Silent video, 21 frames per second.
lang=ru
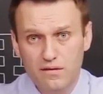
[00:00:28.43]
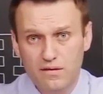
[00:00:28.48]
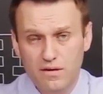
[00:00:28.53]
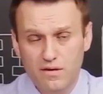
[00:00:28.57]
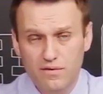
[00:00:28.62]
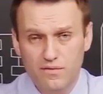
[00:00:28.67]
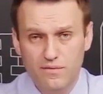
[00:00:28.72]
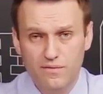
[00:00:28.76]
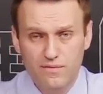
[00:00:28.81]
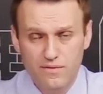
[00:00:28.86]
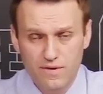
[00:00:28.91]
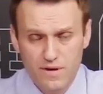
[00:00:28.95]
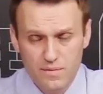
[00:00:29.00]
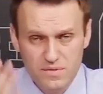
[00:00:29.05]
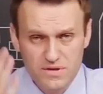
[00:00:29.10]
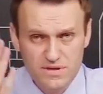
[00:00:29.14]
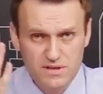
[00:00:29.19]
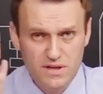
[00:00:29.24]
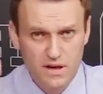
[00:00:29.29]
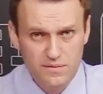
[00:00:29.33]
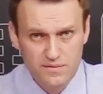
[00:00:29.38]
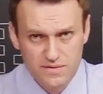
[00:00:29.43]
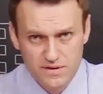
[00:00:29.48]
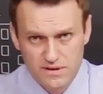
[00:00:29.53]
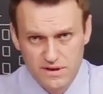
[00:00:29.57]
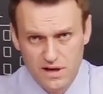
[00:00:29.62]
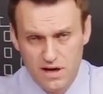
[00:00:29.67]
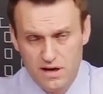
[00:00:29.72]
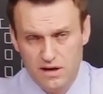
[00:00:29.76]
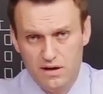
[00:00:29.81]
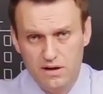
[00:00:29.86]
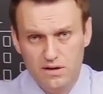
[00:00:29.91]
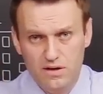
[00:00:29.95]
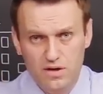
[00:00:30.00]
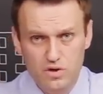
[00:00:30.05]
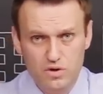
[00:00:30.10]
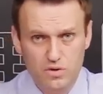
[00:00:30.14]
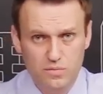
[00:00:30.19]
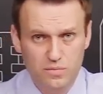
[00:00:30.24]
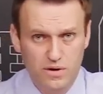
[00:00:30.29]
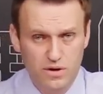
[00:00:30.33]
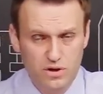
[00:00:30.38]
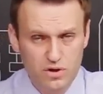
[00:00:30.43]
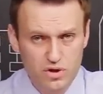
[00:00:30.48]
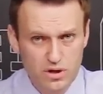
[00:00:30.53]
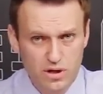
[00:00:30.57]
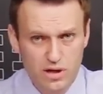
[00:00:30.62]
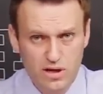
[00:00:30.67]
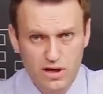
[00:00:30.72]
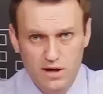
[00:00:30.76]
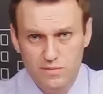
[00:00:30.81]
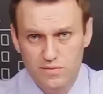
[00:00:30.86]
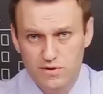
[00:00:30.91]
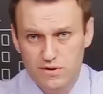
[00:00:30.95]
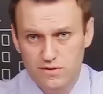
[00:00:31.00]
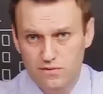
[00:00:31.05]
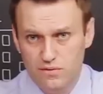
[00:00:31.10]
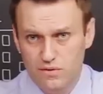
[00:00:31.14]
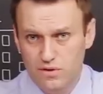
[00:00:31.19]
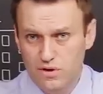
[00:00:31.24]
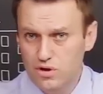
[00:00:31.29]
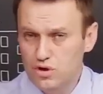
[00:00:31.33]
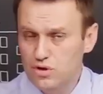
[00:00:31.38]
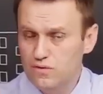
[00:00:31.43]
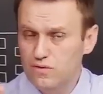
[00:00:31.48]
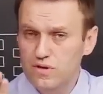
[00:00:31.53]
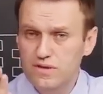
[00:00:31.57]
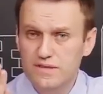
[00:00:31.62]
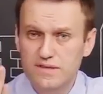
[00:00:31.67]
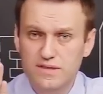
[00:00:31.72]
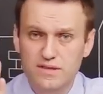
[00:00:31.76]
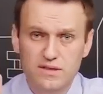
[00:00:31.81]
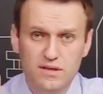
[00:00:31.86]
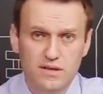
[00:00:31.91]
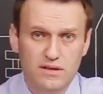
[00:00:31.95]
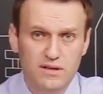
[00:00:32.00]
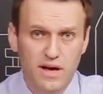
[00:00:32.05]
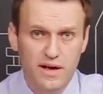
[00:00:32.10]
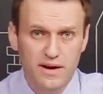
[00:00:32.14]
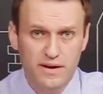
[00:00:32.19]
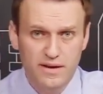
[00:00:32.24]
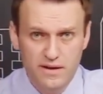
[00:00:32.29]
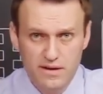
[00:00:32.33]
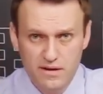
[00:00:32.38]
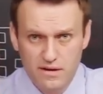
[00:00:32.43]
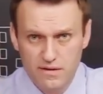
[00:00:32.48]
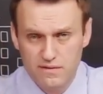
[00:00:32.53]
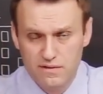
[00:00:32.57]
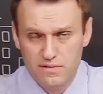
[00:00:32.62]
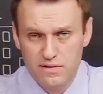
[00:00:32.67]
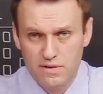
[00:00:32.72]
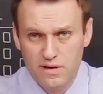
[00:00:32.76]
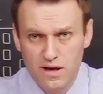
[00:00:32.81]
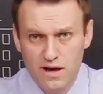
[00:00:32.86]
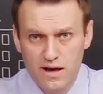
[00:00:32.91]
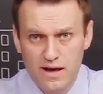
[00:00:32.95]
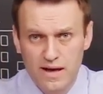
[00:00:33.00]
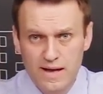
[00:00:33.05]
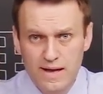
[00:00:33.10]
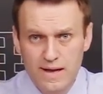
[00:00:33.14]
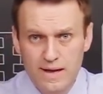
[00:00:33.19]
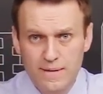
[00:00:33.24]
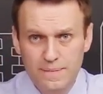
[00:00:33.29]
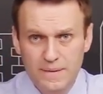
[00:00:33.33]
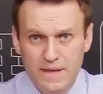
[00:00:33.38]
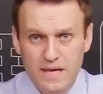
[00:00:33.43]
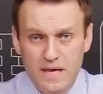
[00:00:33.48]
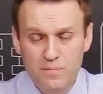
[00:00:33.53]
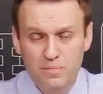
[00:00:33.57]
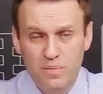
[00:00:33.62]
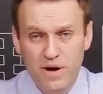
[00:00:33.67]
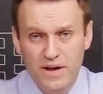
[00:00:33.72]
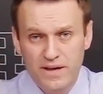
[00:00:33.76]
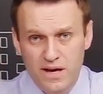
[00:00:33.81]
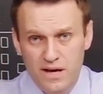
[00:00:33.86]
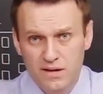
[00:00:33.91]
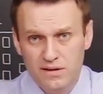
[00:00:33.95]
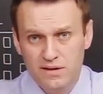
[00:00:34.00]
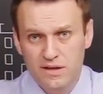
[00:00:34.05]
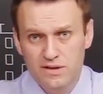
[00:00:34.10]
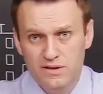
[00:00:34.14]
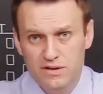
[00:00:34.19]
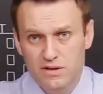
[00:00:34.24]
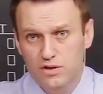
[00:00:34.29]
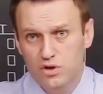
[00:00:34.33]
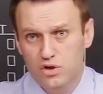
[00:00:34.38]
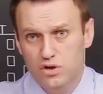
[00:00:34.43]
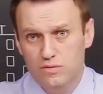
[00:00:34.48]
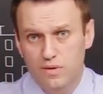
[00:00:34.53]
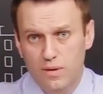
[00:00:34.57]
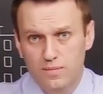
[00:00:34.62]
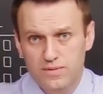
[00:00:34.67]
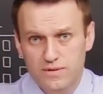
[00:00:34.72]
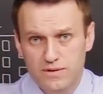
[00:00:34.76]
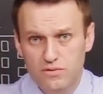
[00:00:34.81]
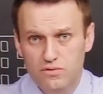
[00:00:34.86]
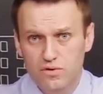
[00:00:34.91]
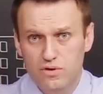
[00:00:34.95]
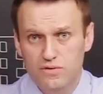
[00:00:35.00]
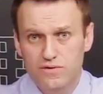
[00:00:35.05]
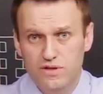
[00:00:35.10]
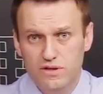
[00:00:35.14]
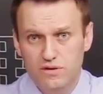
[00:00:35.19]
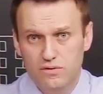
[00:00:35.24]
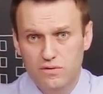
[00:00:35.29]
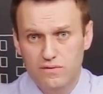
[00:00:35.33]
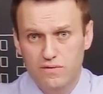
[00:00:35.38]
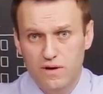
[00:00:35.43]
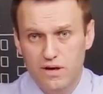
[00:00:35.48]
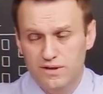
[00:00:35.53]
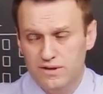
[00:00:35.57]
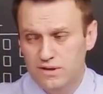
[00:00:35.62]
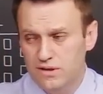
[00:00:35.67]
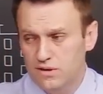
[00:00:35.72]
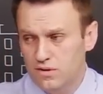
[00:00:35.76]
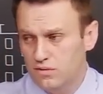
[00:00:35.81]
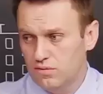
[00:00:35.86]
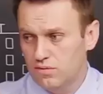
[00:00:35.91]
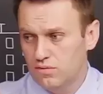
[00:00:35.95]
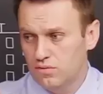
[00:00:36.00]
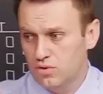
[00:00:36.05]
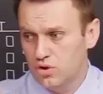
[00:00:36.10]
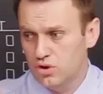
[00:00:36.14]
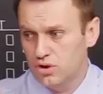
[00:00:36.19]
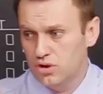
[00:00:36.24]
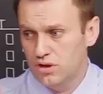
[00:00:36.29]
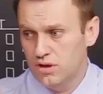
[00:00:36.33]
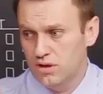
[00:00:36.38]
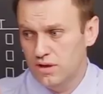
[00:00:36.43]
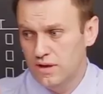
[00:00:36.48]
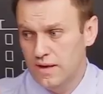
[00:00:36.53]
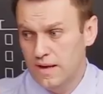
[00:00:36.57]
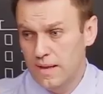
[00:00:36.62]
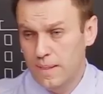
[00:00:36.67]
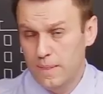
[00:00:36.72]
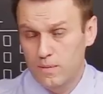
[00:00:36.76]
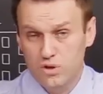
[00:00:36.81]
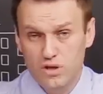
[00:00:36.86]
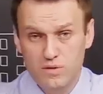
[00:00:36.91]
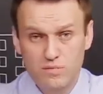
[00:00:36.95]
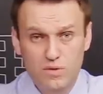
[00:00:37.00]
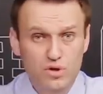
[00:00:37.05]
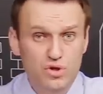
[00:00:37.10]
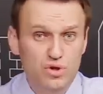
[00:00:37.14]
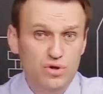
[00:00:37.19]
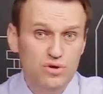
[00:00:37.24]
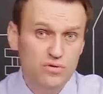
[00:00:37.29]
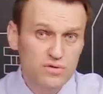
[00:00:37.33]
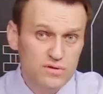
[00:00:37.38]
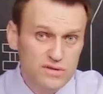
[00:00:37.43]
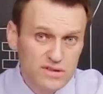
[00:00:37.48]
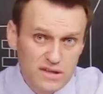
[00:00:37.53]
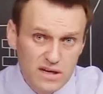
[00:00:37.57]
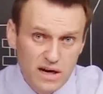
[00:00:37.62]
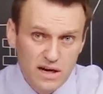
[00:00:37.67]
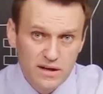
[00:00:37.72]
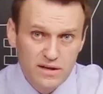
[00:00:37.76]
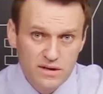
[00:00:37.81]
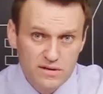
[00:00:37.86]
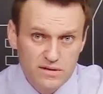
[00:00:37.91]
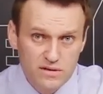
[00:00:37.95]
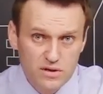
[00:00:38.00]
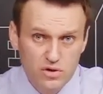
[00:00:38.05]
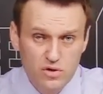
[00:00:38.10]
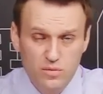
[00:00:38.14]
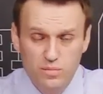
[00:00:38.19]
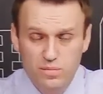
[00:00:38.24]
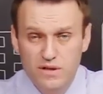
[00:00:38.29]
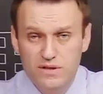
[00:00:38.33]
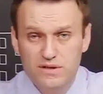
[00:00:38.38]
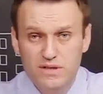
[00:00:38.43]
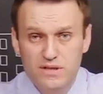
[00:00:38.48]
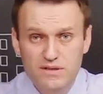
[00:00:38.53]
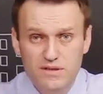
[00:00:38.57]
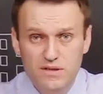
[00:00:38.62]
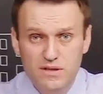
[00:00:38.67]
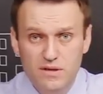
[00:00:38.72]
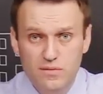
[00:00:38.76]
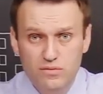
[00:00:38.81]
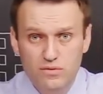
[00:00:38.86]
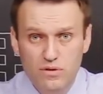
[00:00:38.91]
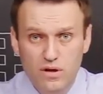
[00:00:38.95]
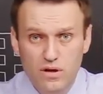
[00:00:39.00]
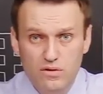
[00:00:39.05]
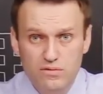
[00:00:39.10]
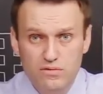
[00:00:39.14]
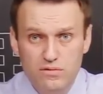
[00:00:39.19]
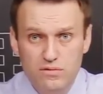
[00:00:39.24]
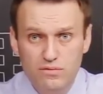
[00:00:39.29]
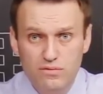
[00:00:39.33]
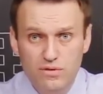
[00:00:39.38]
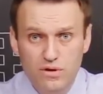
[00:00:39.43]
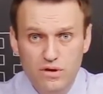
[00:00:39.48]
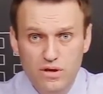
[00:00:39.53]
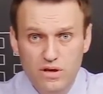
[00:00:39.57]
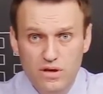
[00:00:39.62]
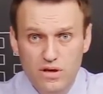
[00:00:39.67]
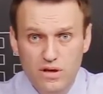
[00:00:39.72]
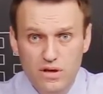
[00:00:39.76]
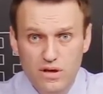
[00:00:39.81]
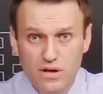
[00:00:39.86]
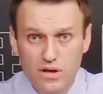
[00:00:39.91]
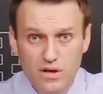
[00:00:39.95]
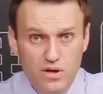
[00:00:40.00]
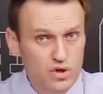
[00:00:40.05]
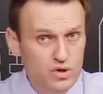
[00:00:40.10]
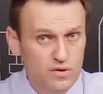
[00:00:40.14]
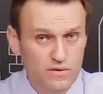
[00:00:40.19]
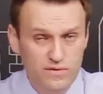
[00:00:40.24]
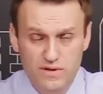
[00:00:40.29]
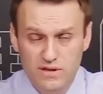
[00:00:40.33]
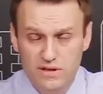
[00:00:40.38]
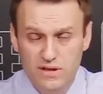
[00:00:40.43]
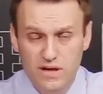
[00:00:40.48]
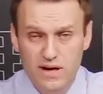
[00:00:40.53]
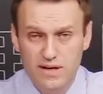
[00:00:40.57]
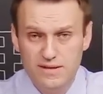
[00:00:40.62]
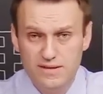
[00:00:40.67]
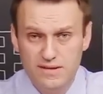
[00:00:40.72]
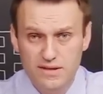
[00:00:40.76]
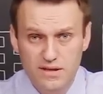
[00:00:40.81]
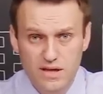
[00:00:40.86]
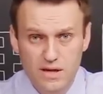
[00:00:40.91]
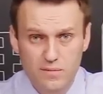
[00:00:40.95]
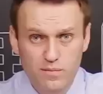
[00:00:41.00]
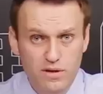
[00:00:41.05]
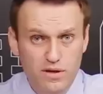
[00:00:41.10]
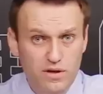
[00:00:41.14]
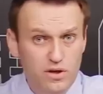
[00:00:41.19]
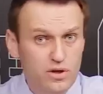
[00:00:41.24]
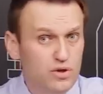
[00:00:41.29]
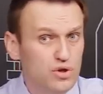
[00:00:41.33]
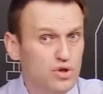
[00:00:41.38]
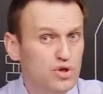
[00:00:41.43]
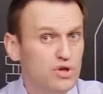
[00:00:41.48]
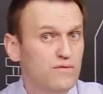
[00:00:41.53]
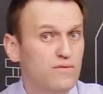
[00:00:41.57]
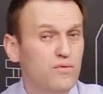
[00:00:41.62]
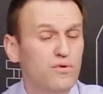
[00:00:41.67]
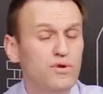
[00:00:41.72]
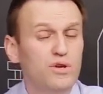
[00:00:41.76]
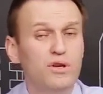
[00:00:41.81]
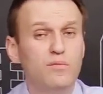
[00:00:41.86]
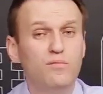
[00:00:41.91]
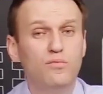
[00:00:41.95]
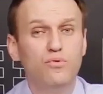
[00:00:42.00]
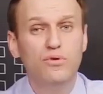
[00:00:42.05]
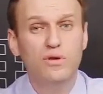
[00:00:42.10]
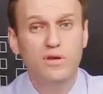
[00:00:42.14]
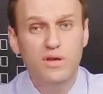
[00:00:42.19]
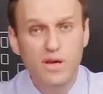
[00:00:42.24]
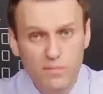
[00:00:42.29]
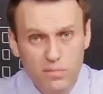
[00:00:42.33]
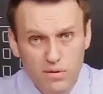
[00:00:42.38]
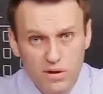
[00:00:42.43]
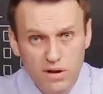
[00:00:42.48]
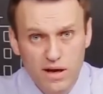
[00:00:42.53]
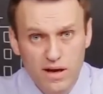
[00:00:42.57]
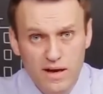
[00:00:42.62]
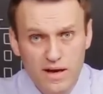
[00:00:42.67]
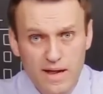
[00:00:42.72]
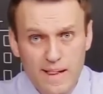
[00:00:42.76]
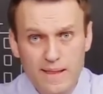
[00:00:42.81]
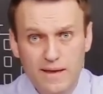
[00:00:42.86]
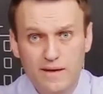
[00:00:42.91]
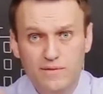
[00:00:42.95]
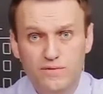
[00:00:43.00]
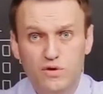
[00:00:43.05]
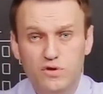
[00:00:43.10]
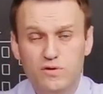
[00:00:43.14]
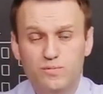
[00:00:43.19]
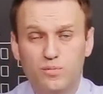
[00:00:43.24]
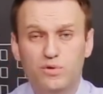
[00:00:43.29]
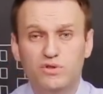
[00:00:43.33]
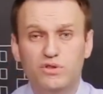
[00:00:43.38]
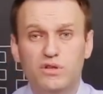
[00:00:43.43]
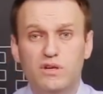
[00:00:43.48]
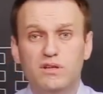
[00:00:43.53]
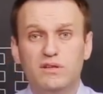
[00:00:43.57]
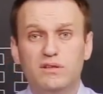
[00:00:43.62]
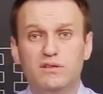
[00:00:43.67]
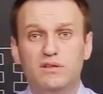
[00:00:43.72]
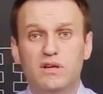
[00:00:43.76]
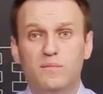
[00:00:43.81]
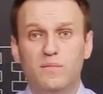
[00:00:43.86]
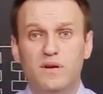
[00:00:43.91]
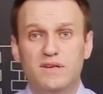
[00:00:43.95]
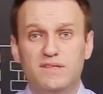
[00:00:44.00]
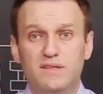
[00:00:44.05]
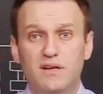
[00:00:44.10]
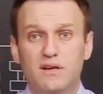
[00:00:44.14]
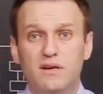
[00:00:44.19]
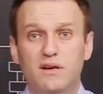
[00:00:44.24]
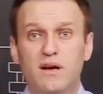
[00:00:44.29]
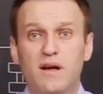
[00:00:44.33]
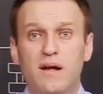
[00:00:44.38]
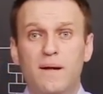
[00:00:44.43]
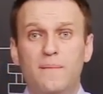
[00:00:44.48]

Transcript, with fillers: И выписка официально есть, что принадлежит Лебедеву. И ничего не задекларировано. И понятное дело, чтобы обслуживать эту квартиру, нужно, нужно иметь счет за границей, чтобы платить за коммунальные услуги. И ничего в декларации не было, и ничего ему не было. И все спустили на тормозах.